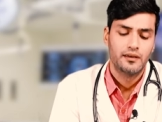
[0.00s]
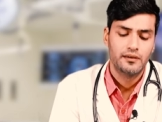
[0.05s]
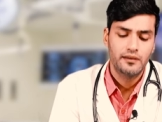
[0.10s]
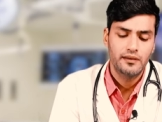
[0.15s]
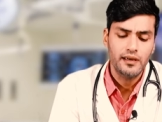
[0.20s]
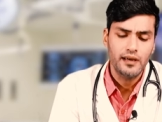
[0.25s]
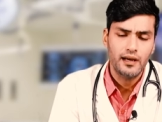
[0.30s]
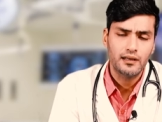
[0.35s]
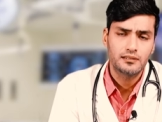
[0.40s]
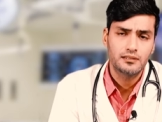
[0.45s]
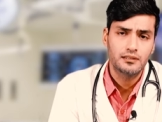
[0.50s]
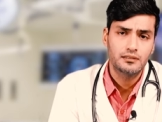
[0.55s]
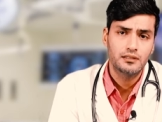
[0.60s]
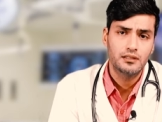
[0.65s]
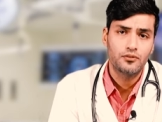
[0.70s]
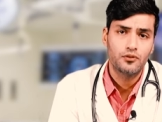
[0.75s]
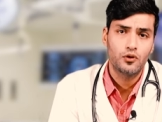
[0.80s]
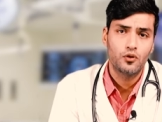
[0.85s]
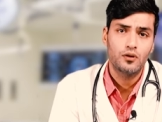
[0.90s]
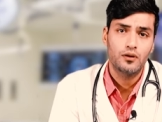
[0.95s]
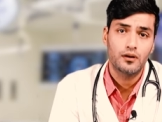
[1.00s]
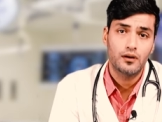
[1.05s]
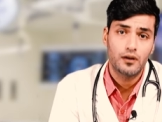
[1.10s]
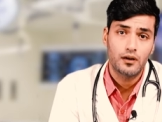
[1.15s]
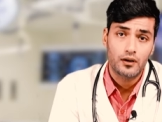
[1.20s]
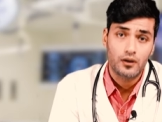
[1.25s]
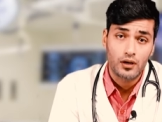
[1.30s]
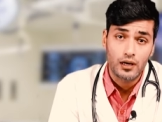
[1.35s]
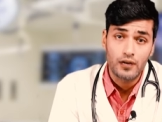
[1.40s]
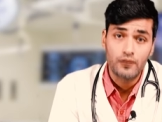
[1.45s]
ये एक्सेसिव लोड
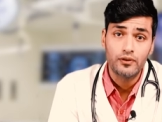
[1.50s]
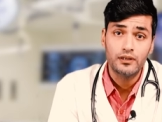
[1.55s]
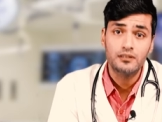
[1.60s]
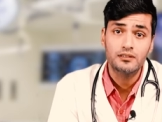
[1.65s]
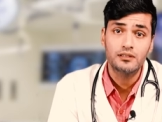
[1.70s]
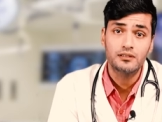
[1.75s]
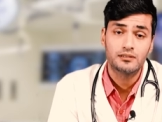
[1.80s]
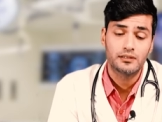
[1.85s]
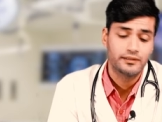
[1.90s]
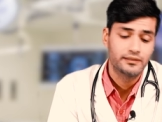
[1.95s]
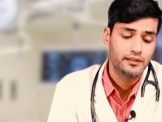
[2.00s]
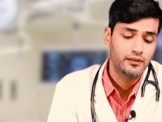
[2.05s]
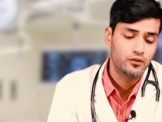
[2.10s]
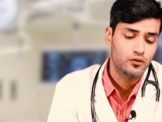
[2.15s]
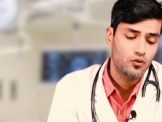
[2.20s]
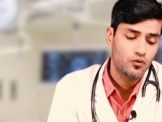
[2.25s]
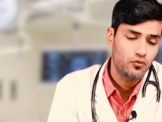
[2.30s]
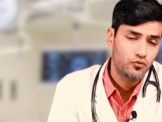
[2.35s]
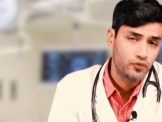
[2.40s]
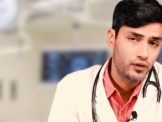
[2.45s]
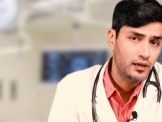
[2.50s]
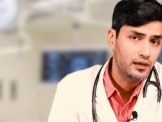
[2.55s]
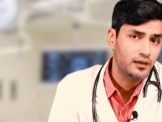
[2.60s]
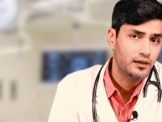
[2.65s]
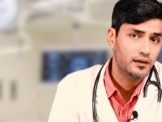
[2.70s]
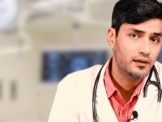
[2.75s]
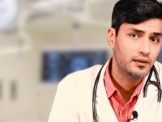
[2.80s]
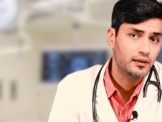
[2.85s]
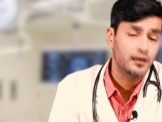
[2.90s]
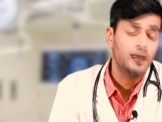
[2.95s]
कन्वेंशनल सर्जरी को फेल
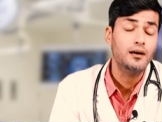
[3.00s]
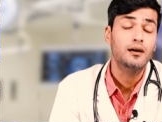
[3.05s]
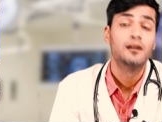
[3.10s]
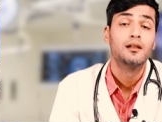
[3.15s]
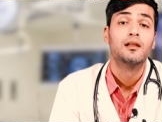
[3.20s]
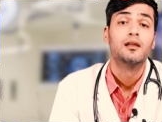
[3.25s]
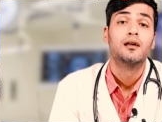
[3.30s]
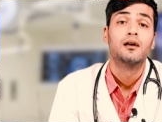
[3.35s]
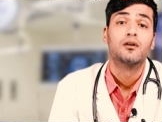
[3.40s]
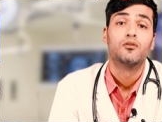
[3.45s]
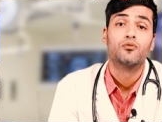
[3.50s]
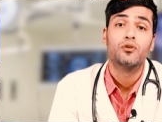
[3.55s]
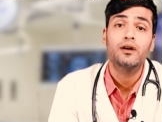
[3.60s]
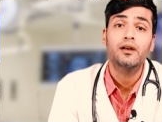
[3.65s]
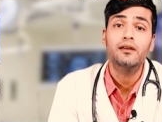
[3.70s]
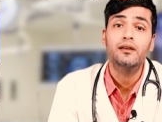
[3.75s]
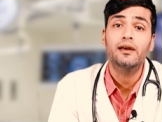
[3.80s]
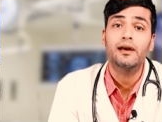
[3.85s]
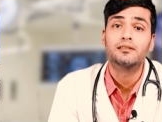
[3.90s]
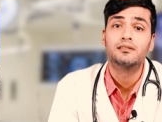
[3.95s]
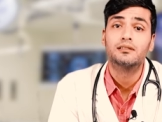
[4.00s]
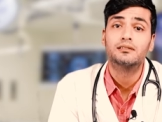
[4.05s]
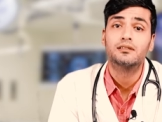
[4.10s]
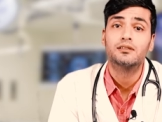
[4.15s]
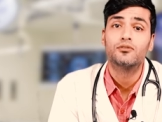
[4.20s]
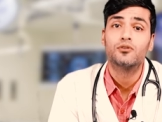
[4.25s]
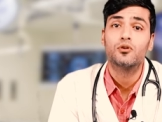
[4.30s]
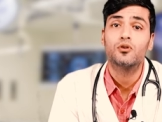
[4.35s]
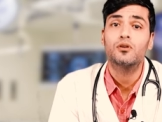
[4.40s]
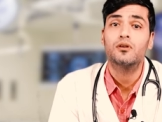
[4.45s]
कर देगा वहीं ये
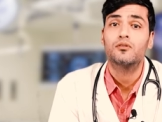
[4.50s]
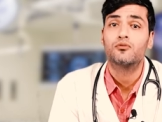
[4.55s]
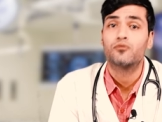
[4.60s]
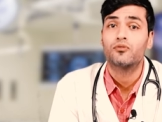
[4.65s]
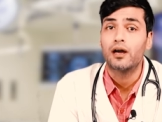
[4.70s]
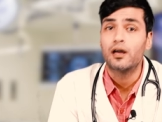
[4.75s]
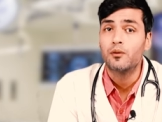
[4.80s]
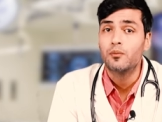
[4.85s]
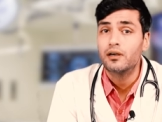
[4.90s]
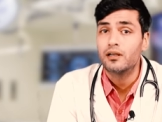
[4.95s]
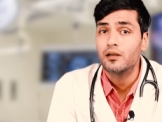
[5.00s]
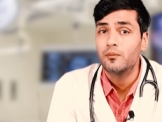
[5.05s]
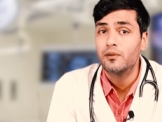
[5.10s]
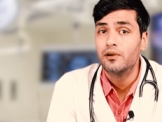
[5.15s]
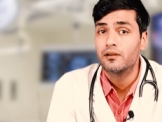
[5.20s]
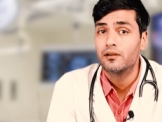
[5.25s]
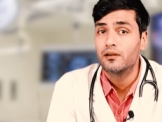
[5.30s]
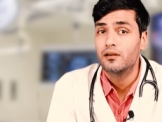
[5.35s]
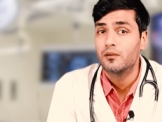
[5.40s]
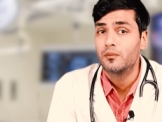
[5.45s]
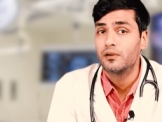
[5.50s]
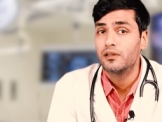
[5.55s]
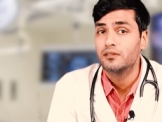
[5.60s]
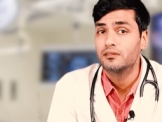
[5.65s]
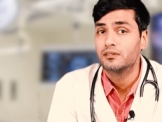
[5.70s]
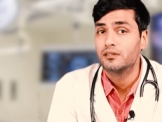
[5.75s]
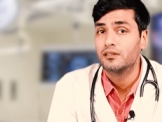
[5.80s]
एक्सेसिव लोड फाइबर टेप इंटरनल ब्रेस